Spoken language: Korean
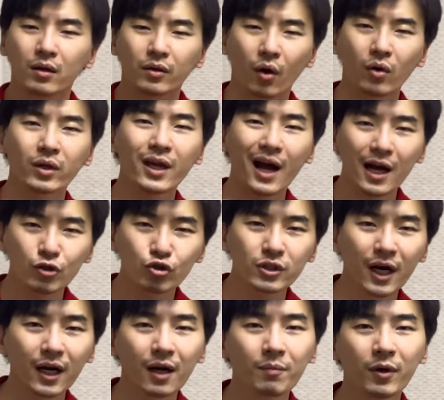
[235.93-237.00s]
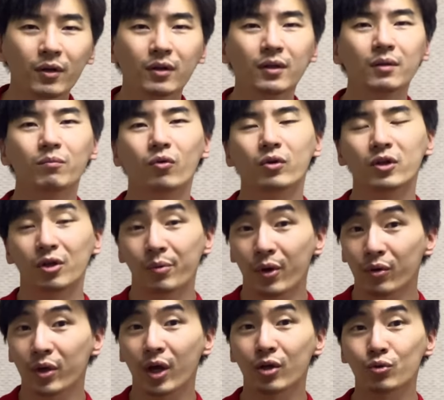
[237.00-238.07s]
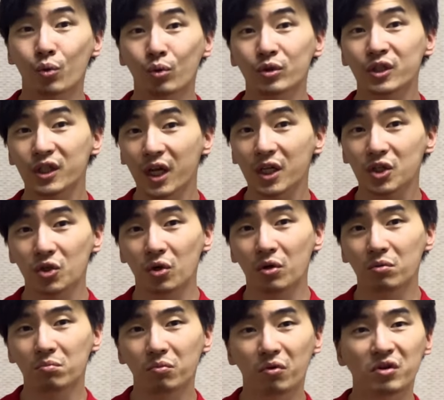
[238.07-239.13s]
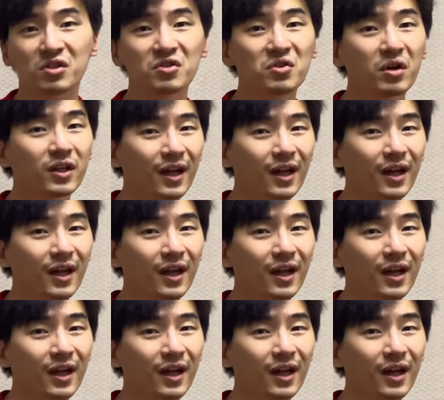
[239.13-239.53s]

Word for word: 연기 아주 잘하면은 뭐 그 배우 계속 쓰겠죠. 뭐 인성이